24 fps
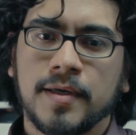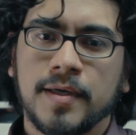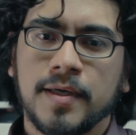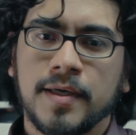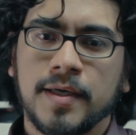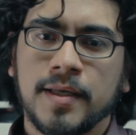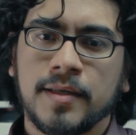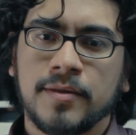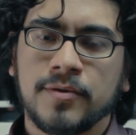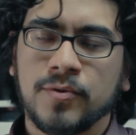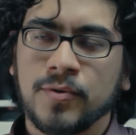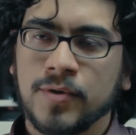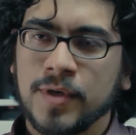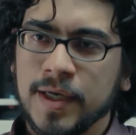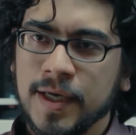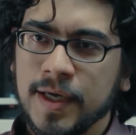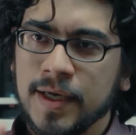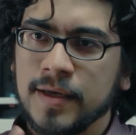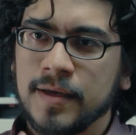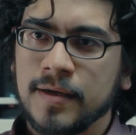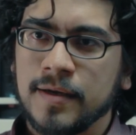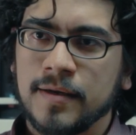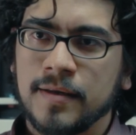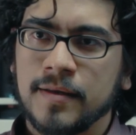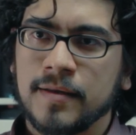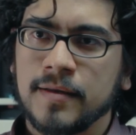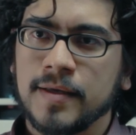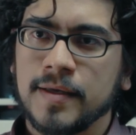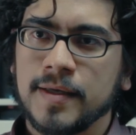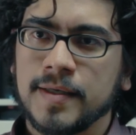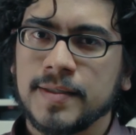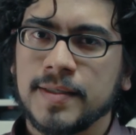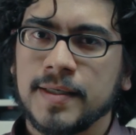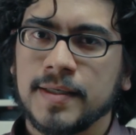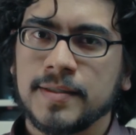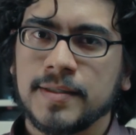el tocar
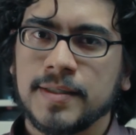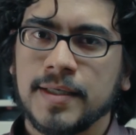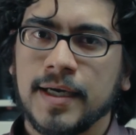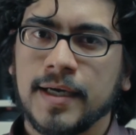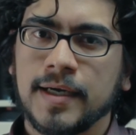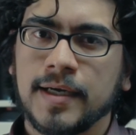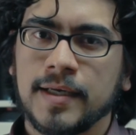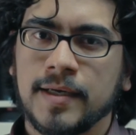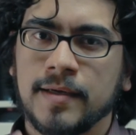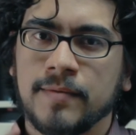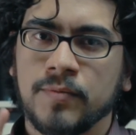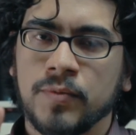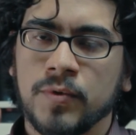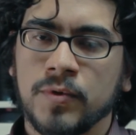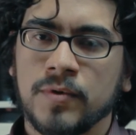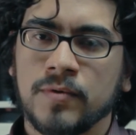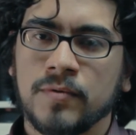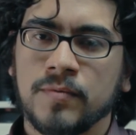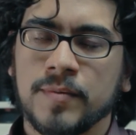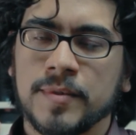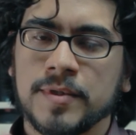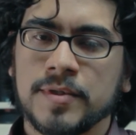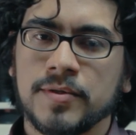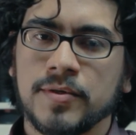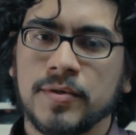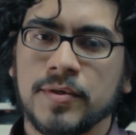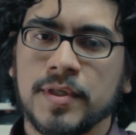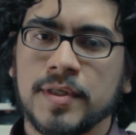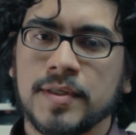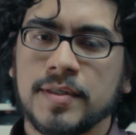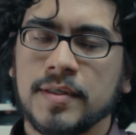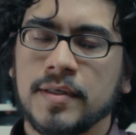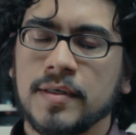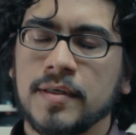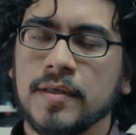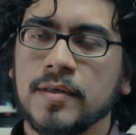esa chakra por los
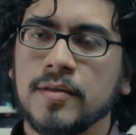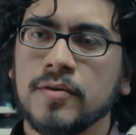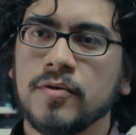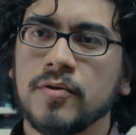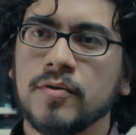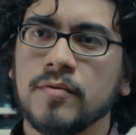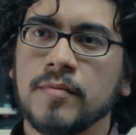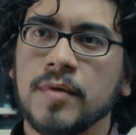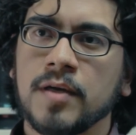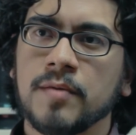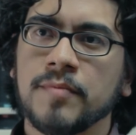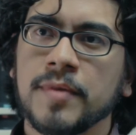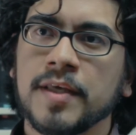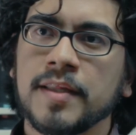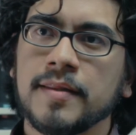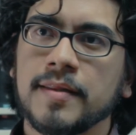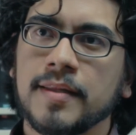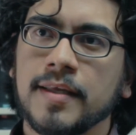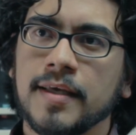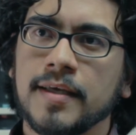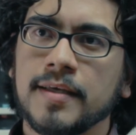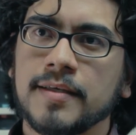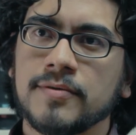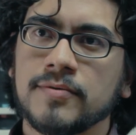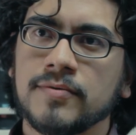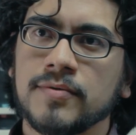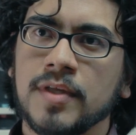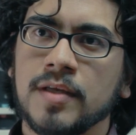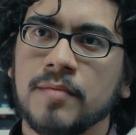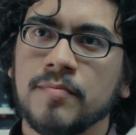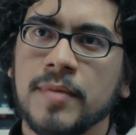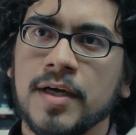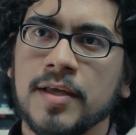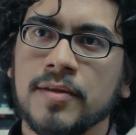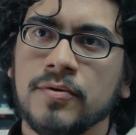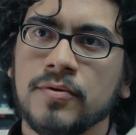masones normalmente es una
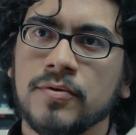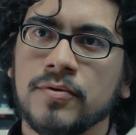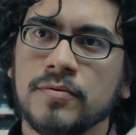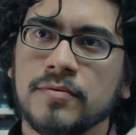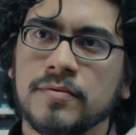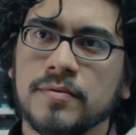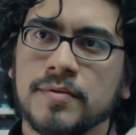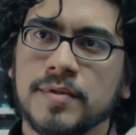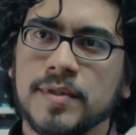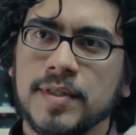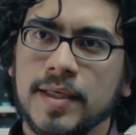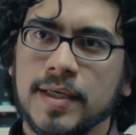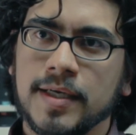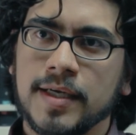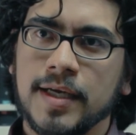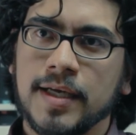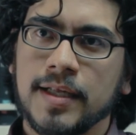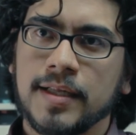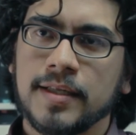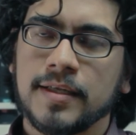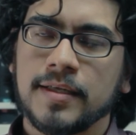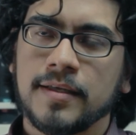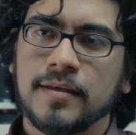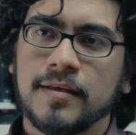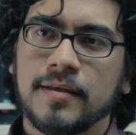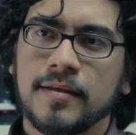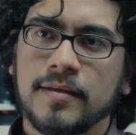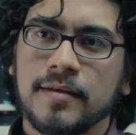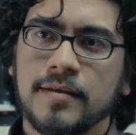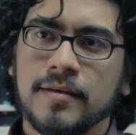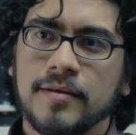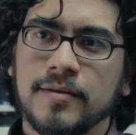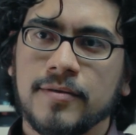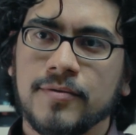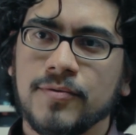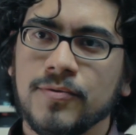mano cerrada,
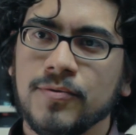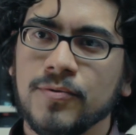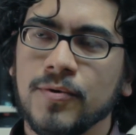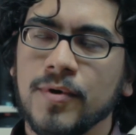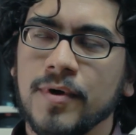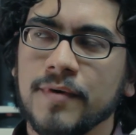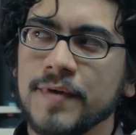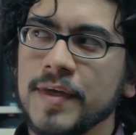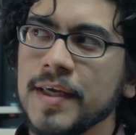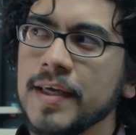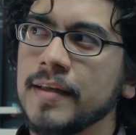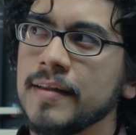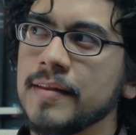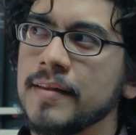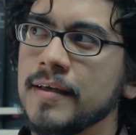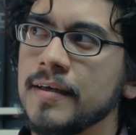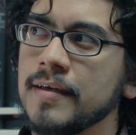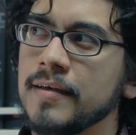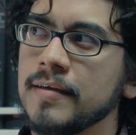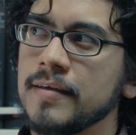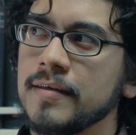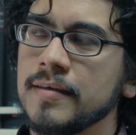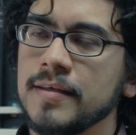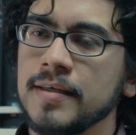no abierta.